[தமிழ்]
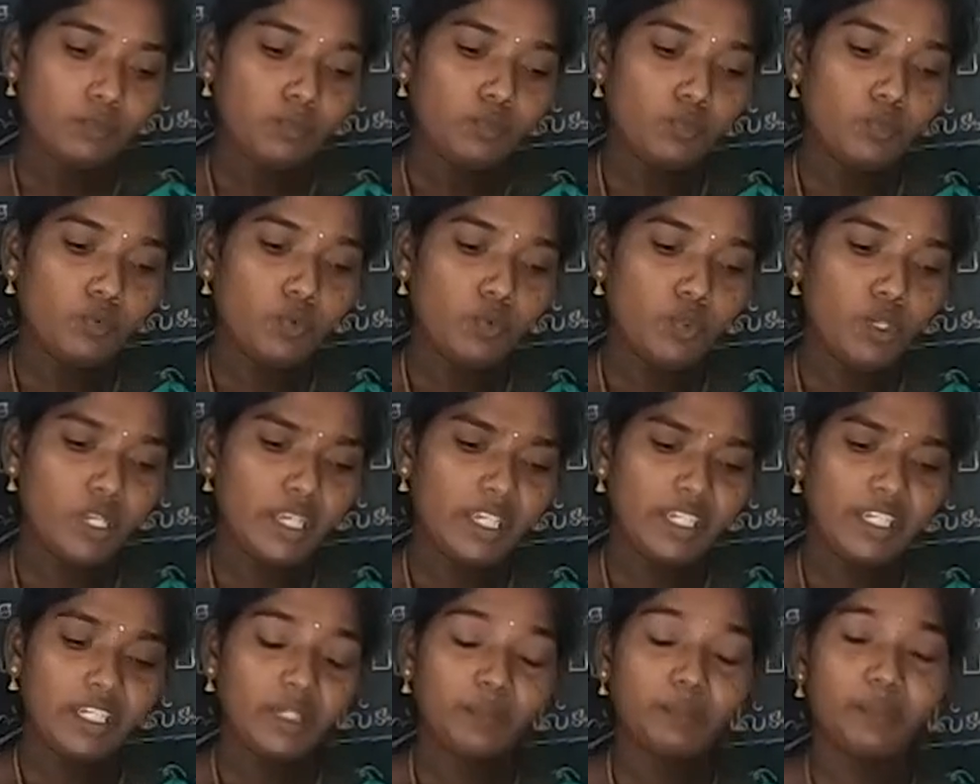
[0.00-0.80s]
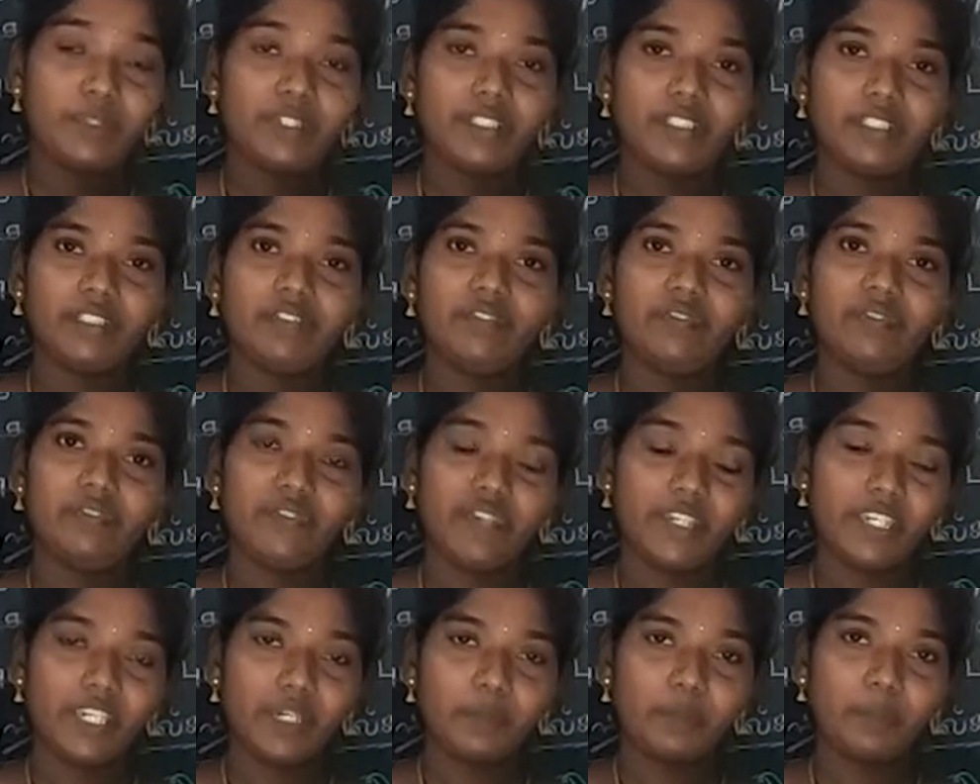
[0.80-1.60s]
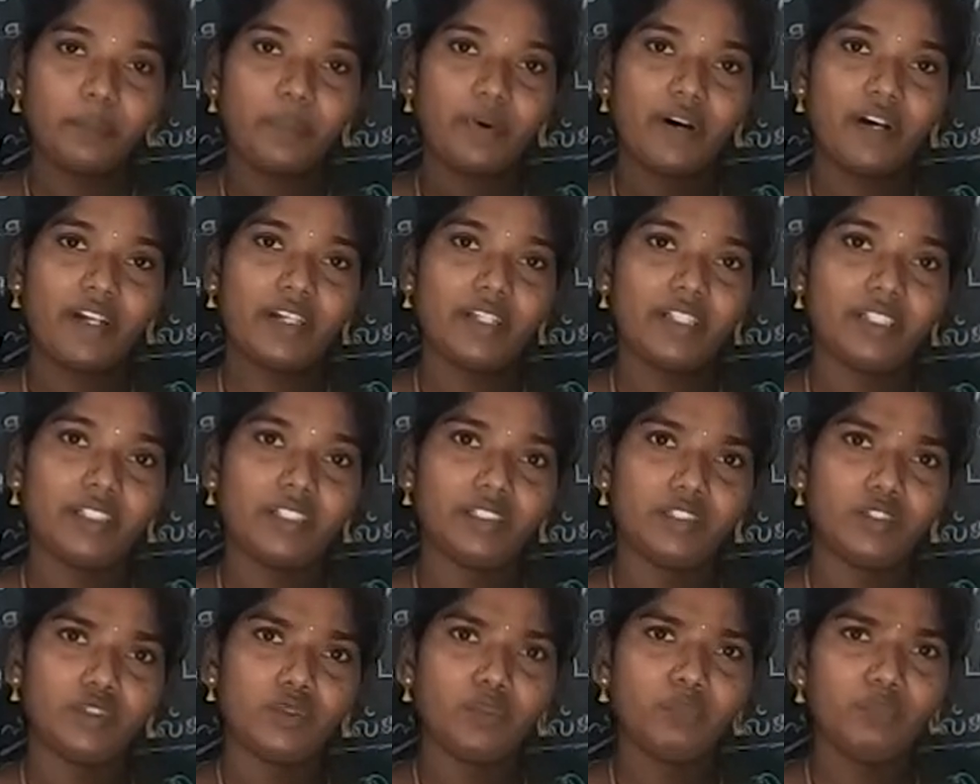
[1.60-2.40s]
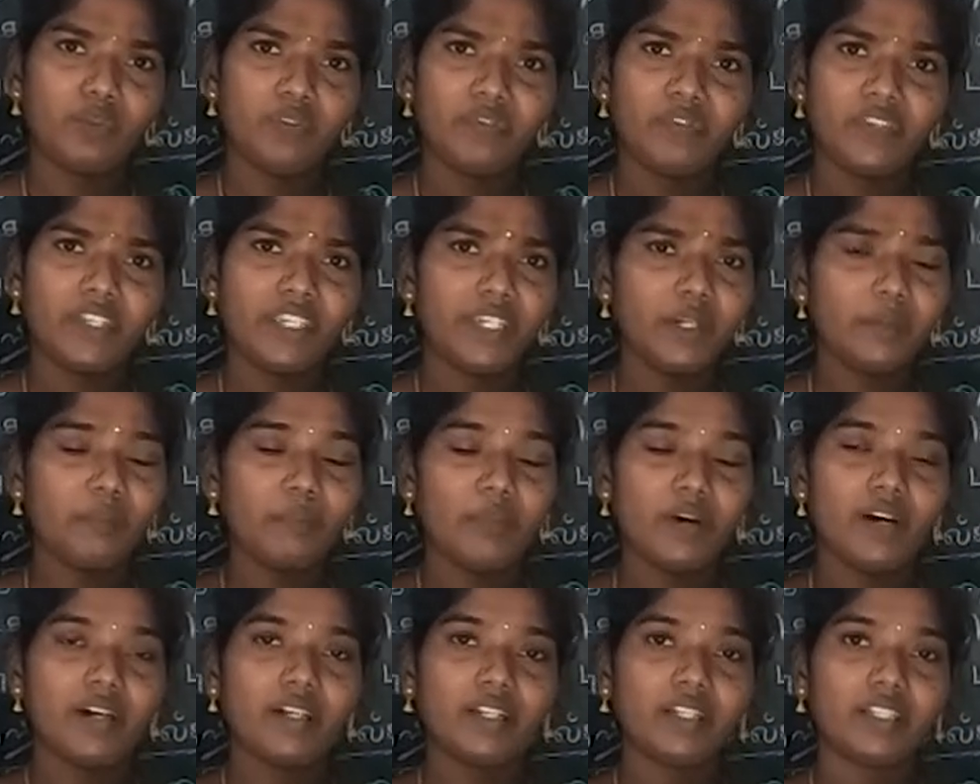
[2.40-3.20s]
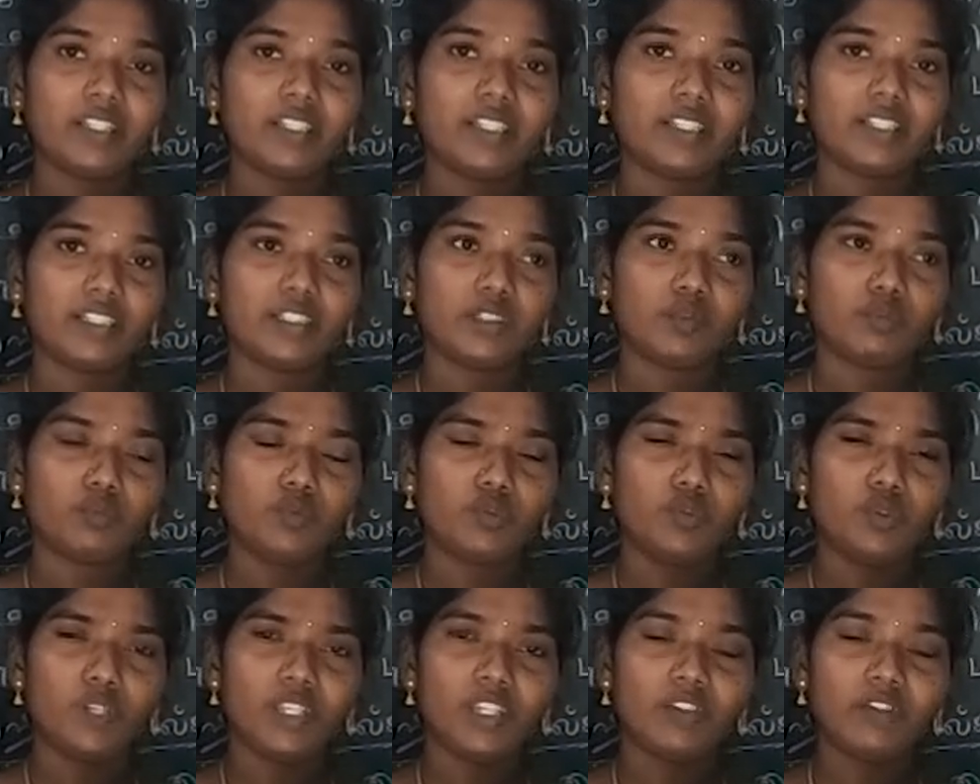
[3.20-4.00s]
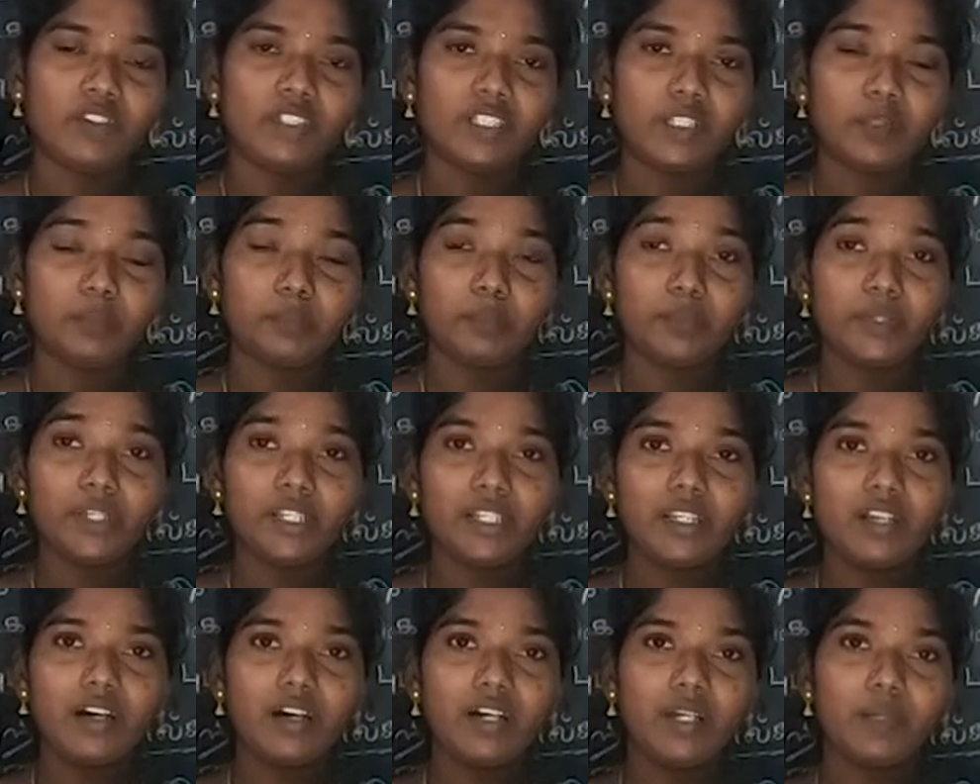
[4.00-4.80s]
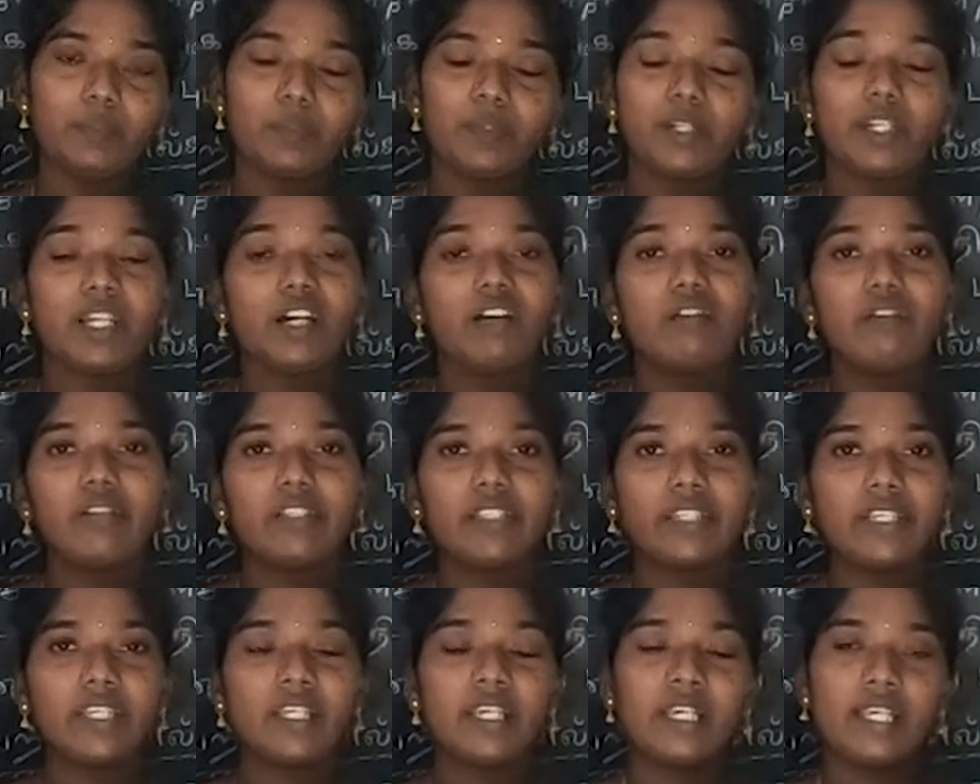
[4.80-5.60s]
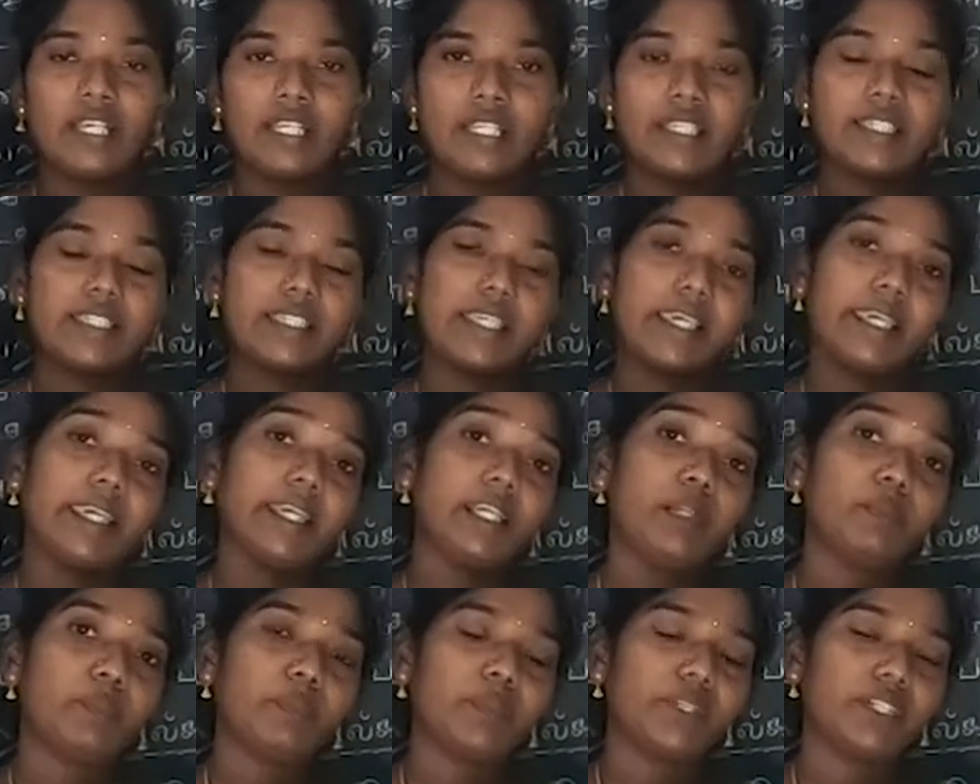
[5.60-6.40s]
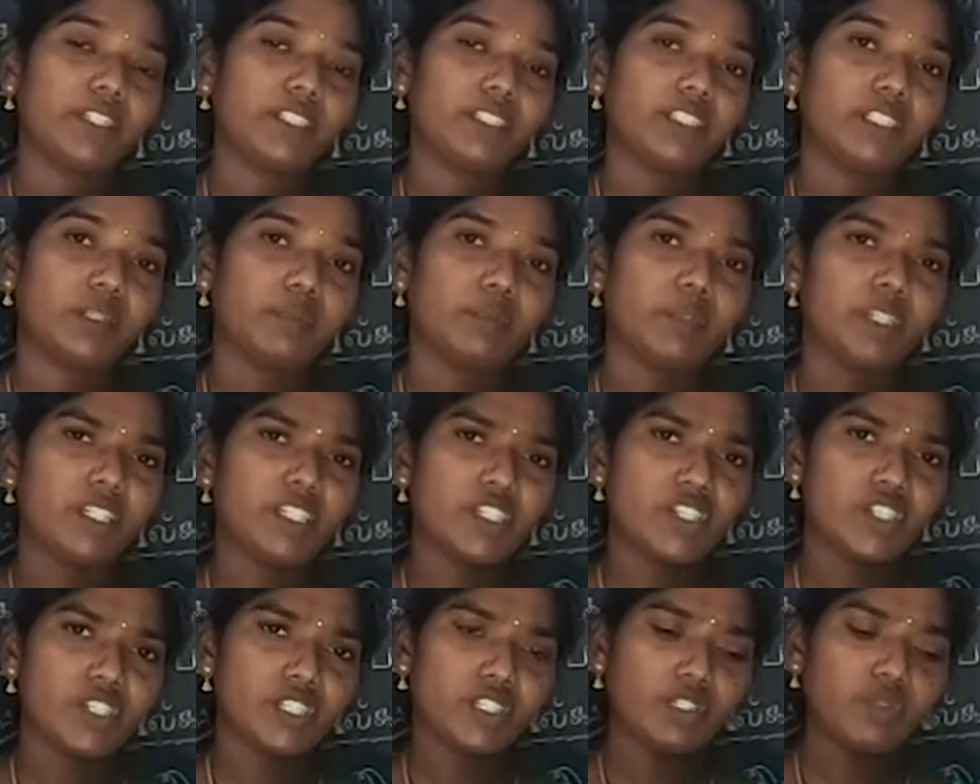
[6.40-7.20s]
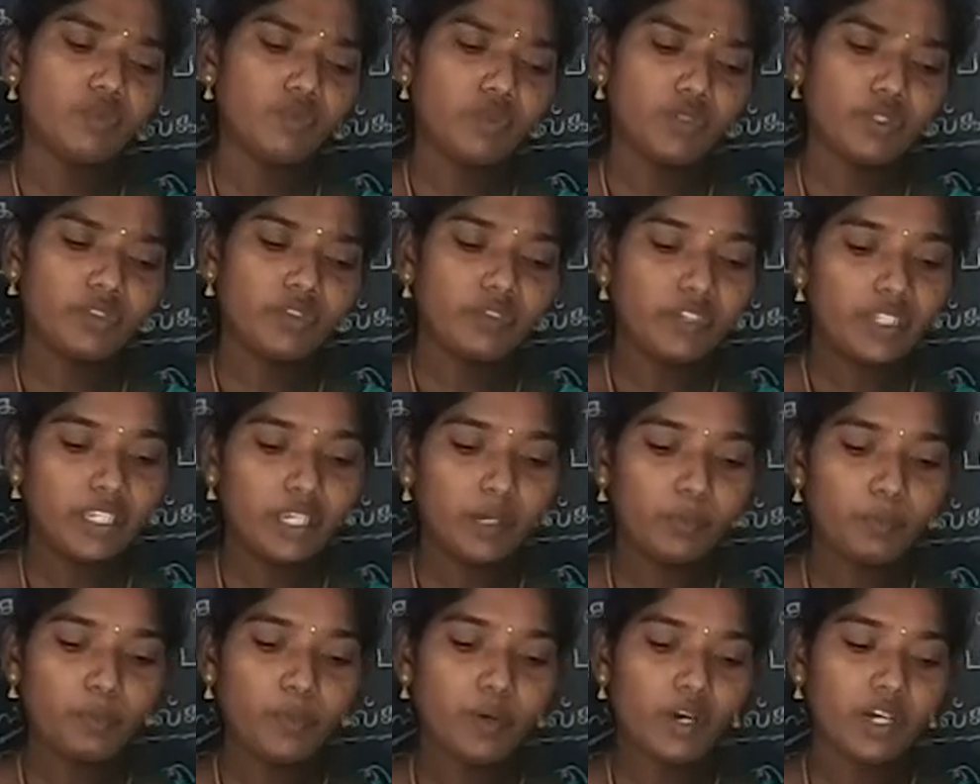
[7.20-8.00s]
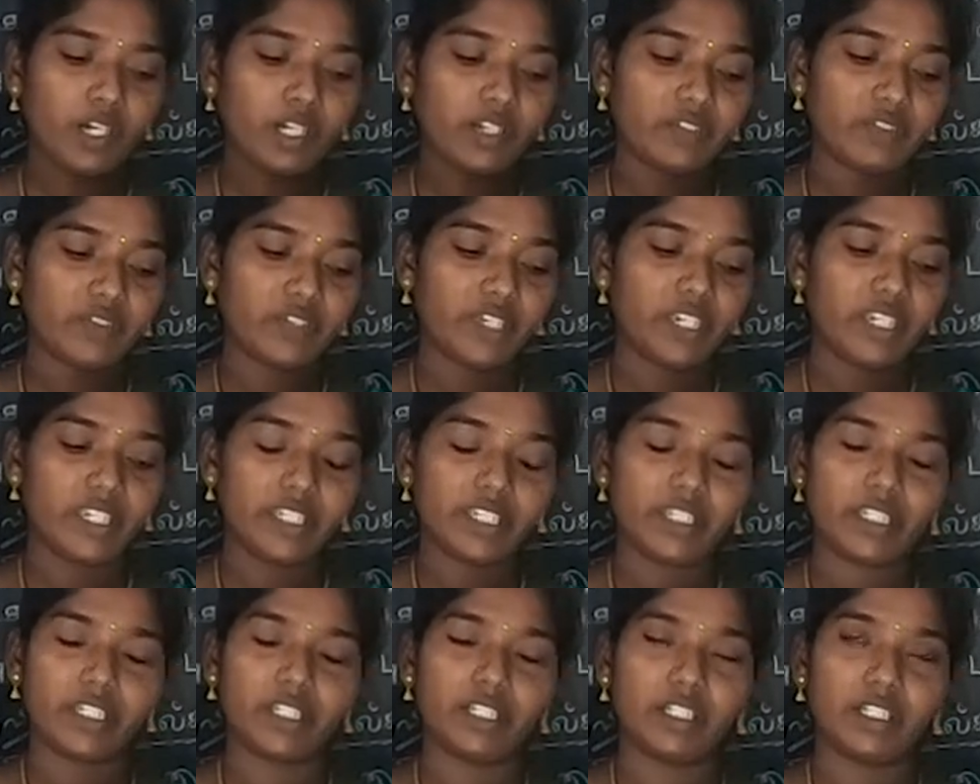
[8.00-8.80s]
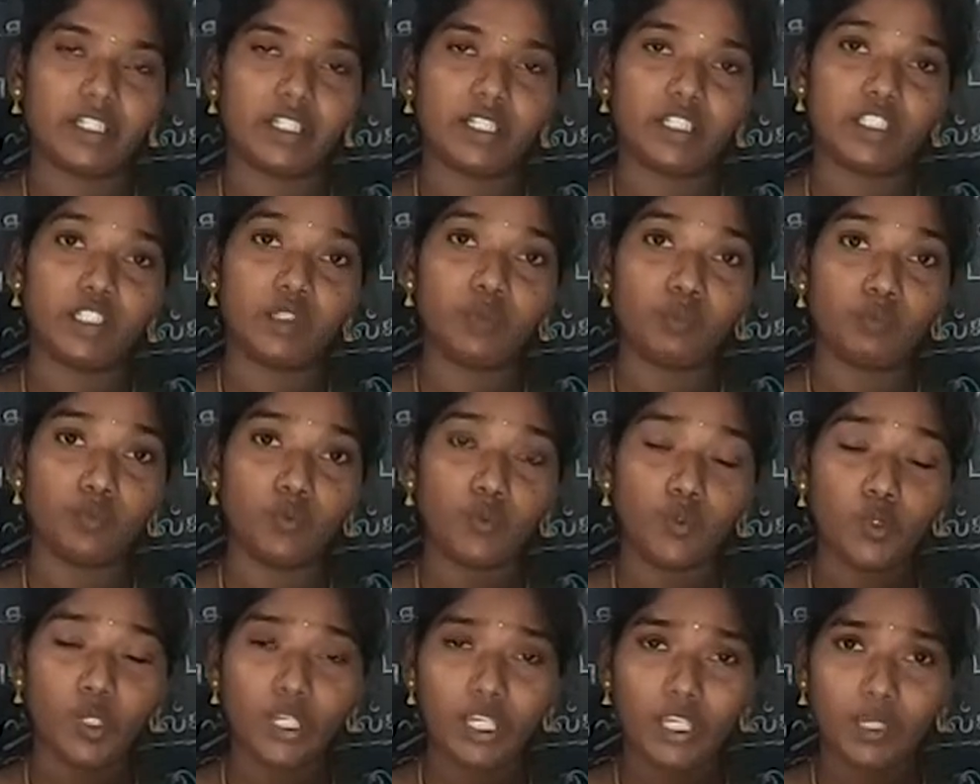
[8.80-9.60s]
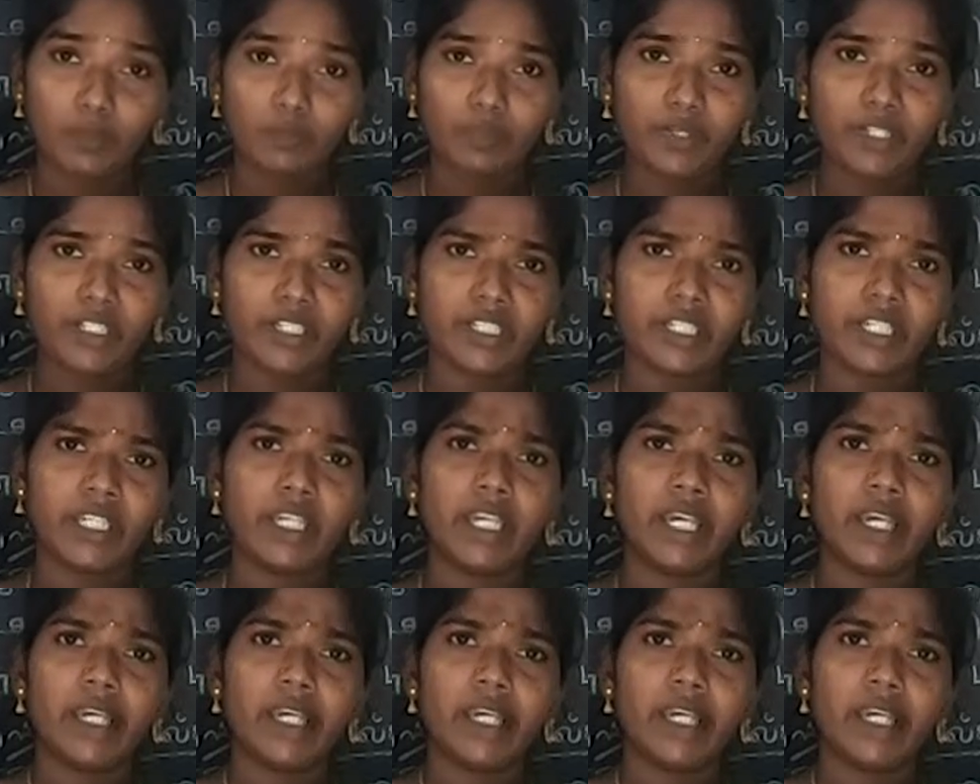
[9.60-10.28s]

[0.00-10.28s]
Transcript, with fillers: மூளை என்பது வியப்பானது ரொம்ப வியப்பாக இருக்குது இந்த மூளை வந்து எப்படிடா இப்படிலாம் வந்து செயல்படுது அப்படின்றது ஒரு வியப்பாகவே இருக்குது அந்த மூளையை பற்றி